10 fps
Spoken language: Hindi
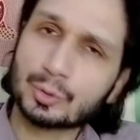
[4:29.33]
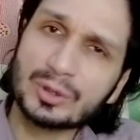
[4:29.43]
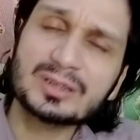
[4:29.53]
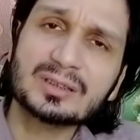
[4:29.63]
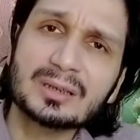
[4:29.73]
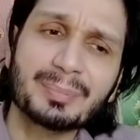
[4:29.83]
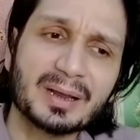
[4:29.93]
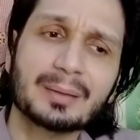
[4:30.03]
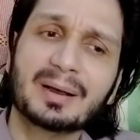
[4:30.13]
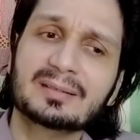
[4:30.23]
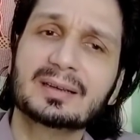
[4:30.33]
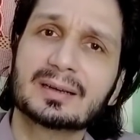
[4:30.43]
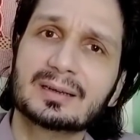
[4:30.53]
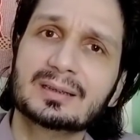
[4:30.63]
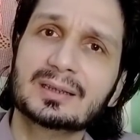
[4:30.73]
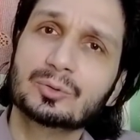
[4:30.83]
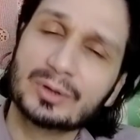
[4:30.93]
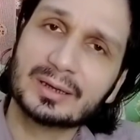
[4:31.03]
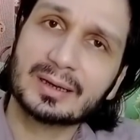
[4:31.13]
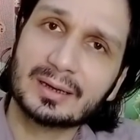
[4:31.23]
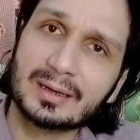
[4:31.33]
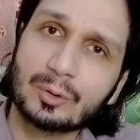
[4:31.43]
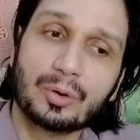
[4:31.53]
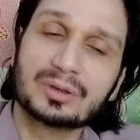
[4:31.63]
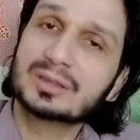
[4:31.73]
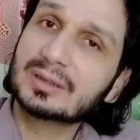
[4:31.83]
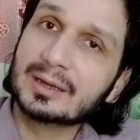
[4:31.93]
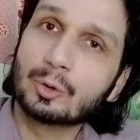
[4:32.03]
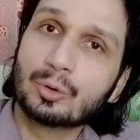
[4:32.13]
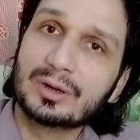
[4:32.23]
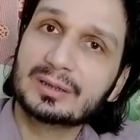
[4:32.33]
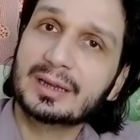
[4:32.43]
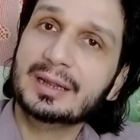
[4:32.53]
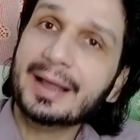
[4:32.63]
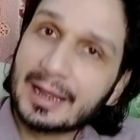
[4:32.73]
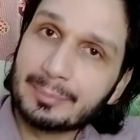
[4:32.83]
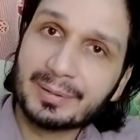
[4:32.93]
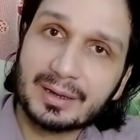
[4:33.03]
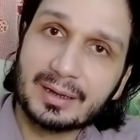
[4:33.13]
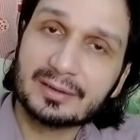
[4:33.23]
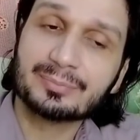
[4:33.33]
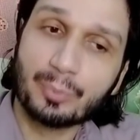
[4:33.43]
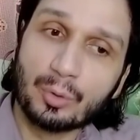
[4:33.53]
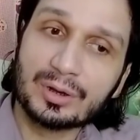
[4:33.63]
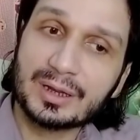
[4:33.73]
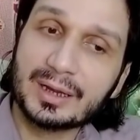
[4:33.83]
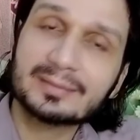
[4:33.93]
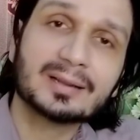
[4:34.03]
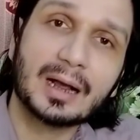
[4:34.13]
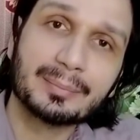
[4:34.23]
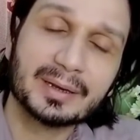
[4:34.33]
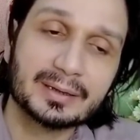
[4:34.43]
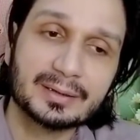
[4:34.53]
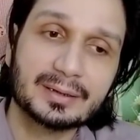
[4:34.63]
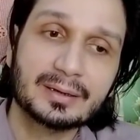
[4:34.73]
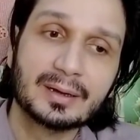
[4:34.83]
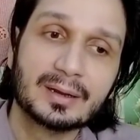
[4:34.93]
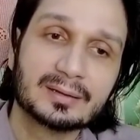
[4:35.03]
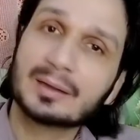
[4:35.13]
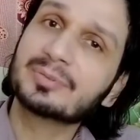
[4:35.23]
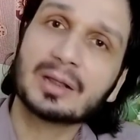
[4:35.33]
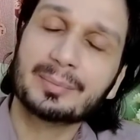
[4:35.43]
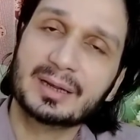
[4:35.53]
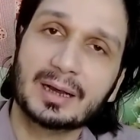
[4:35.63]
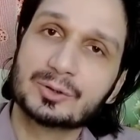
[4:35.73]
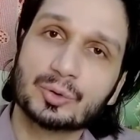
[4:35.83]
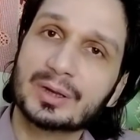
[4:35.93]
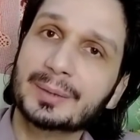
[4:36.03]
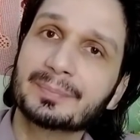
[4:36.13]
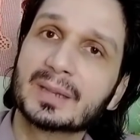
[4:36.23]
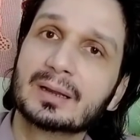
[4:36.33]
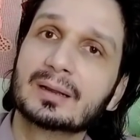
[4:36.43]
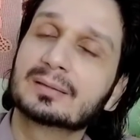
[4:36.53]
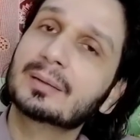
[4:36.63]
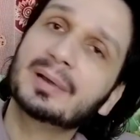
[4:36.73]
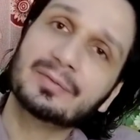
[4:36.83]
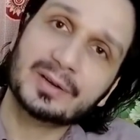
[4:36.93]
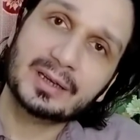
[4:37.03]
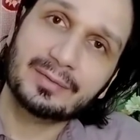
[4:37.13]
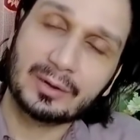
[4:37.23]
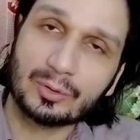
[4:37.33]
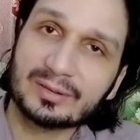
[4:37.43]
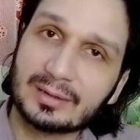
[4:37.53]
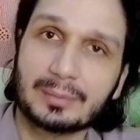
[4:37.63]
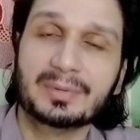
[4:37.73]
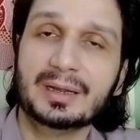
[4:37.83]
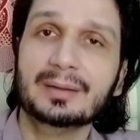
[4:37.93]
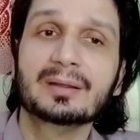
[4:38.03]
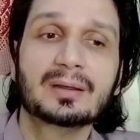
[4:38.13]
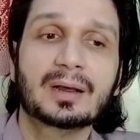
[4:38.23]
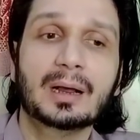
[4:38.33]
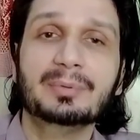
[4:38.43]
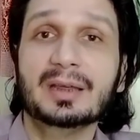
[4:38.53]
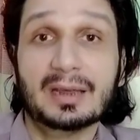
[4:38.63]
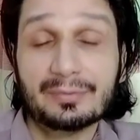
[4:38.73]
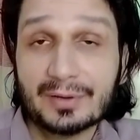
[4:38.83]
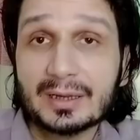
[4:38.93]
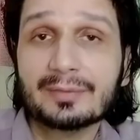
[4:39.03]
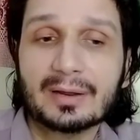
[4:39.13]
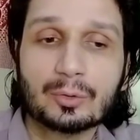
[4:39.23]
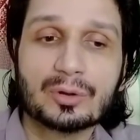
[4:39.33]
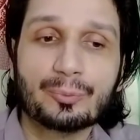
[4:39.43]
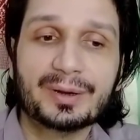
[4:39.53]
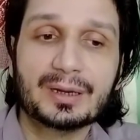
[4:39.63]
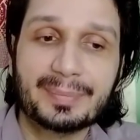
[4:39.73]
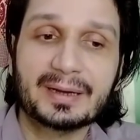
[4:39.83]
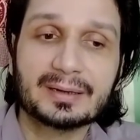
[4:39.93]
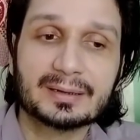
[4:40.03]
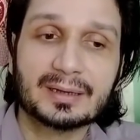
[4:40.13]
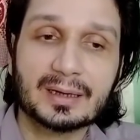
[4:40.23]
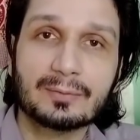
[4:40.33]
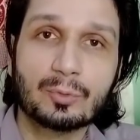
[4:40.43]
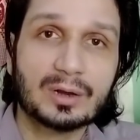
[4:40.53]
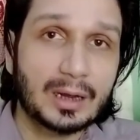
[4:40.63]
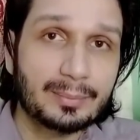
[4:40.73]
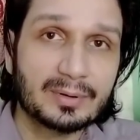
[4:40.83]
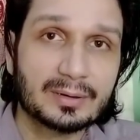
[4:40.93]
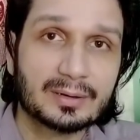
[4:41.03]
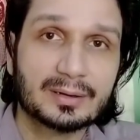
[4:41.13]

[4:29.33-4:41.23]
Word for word: तूने जितनी पंगेबाजी करनी थी तूने कर ली और जितने लोगों ने तेरी हेल्प की है सपोर्ट की है इस काम के अंदर सब सामने आ चुके हैं सब एफ वालों के सामने हैं अब ये एफ वालों के ऊपर डिपेंड करता है कि वो कब